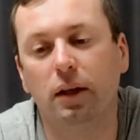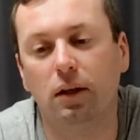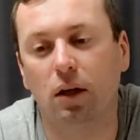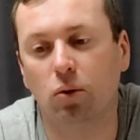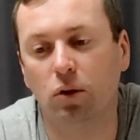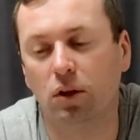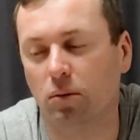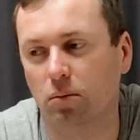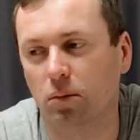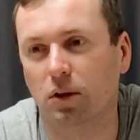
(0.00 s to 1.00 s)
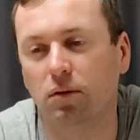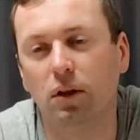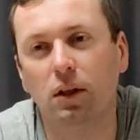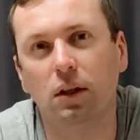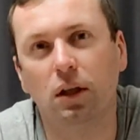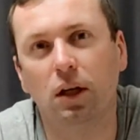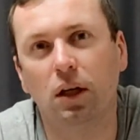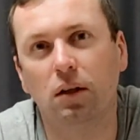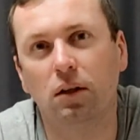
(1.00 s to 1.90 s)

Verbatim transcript: Никакой там педофилии и так далее,